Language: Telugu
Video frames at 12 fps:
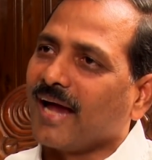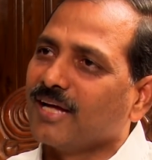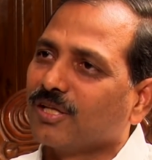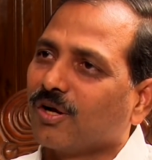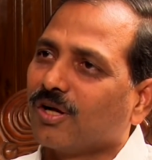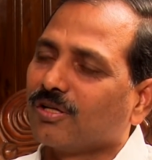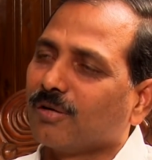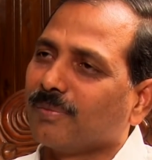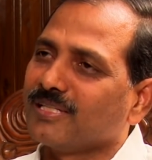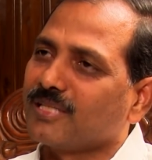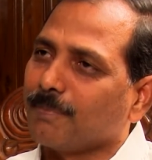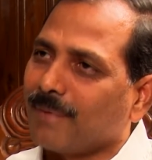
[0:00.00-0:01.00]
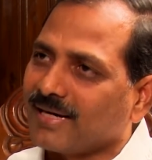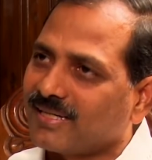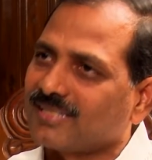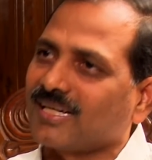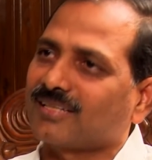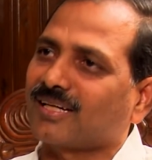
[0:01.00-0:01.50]
ఐదు రోజుల మించి
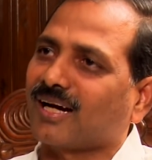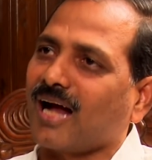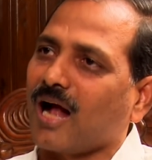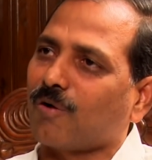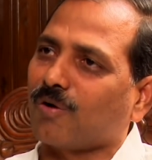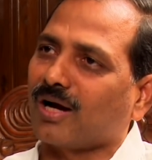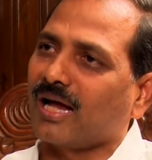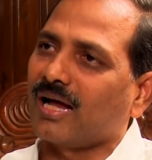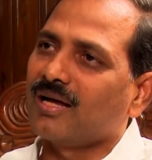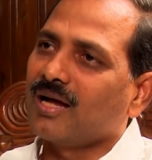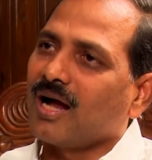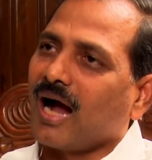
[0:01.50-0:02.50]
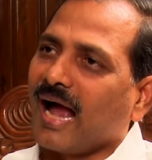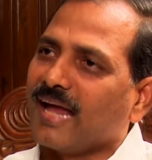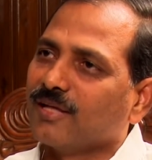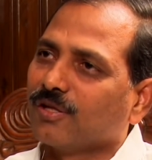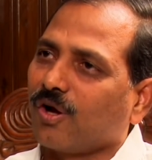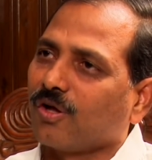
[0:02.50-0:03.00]
బడ్జెట్ సెషన్ కాకుండా
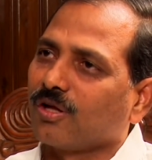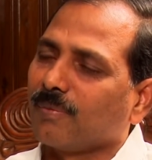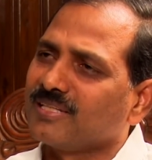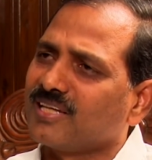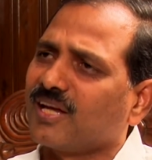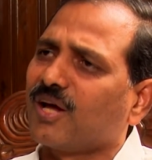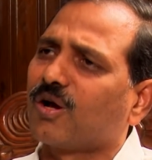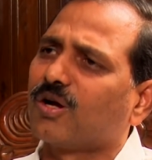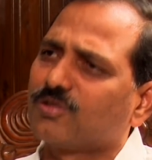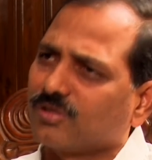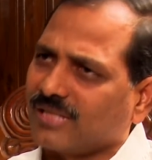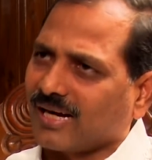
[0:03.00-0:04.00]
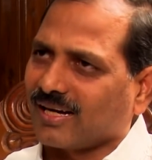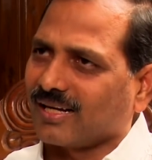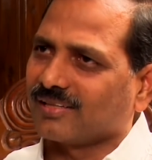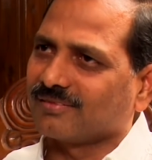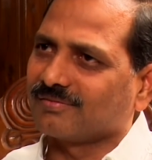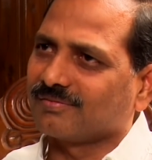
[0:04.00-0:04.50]
ఐదు రోజుల మించి ఏ రోజు
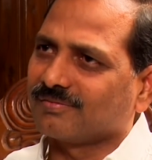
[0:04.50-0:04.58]
జరగలేదు